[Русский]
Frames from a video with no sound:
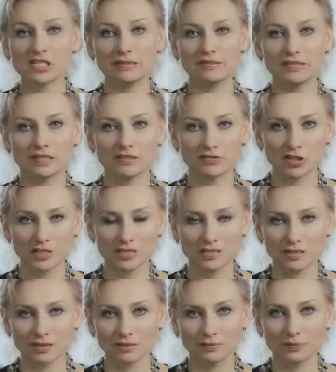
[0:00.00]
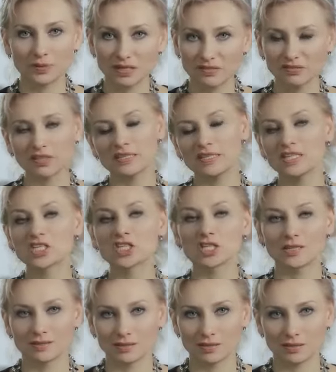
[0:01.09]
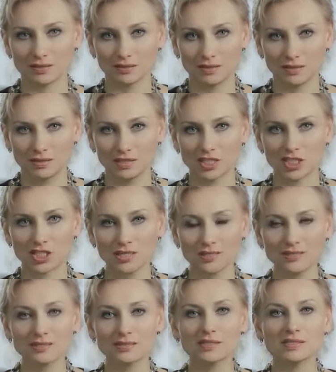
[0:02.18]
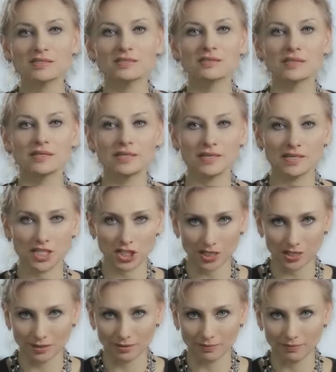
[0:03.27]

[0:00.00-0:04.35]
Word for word: человека в жизни, правда, есть шанс. Шанс настоящий.